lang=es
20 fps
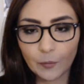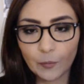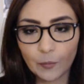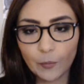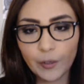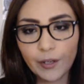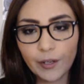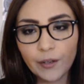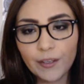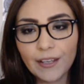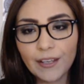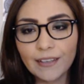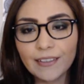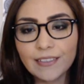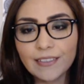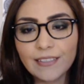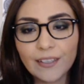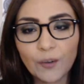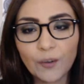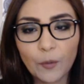Bueno, y
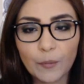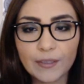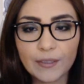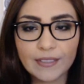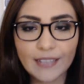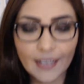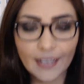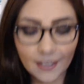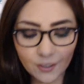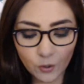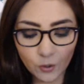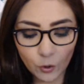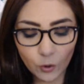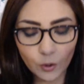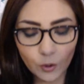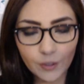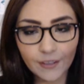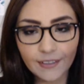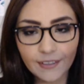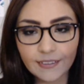antes de comenzar
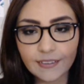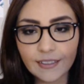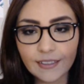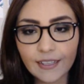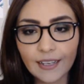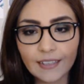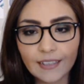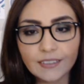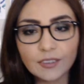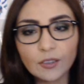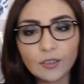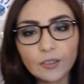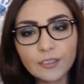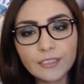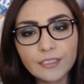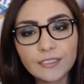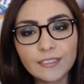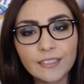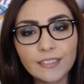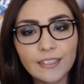con este caso,
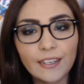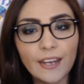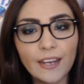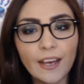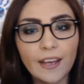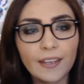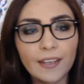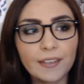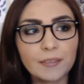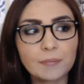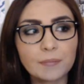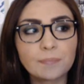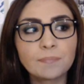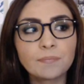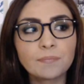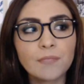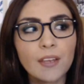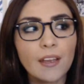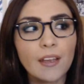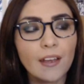quisiera
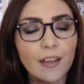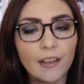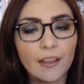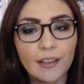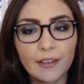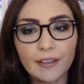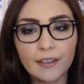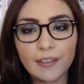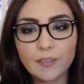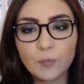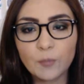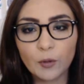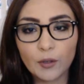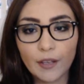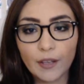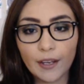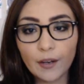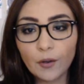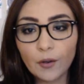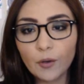eh,
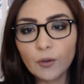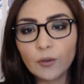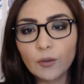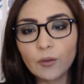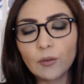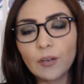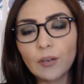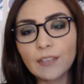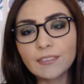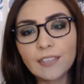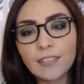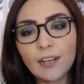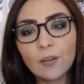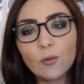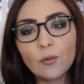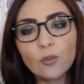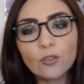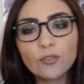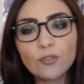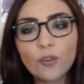responder o hacer
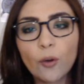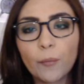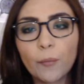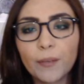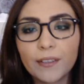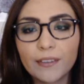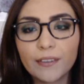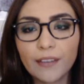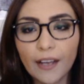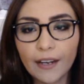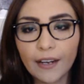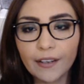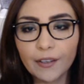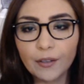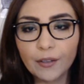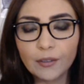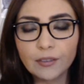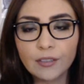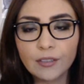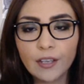algunos
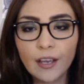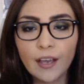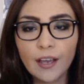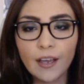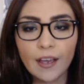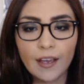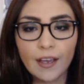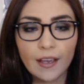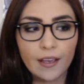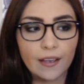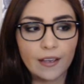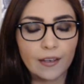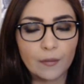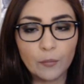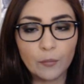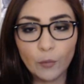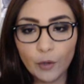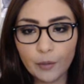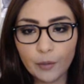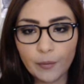comentarios.
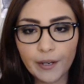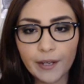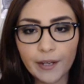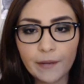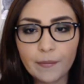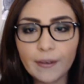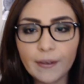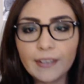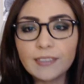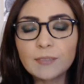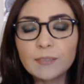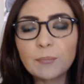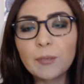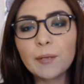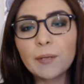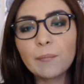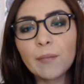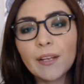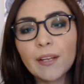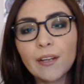Muy breves.
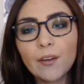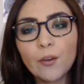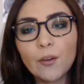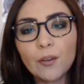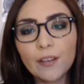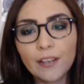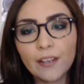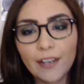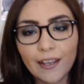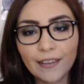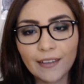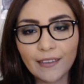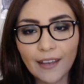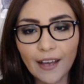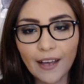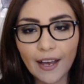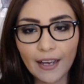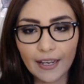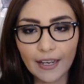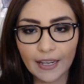Primero que
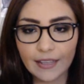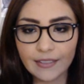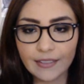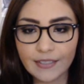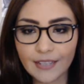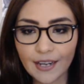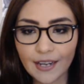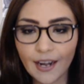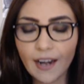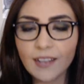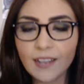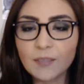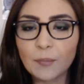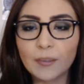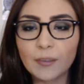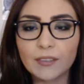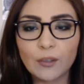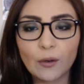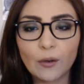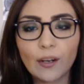nada, agradecer a las
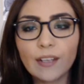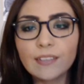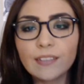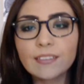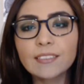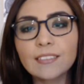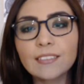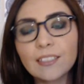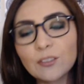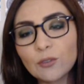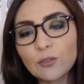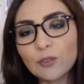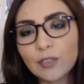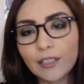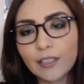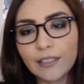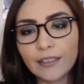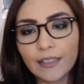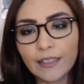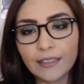personas que están
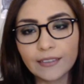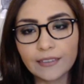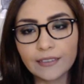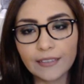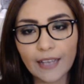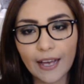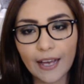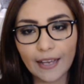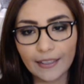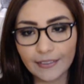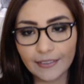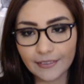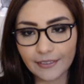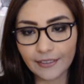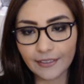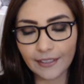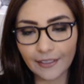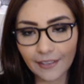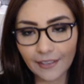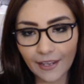suscritas a
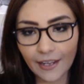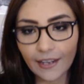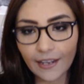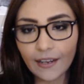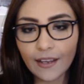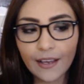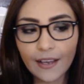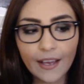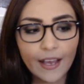este canal.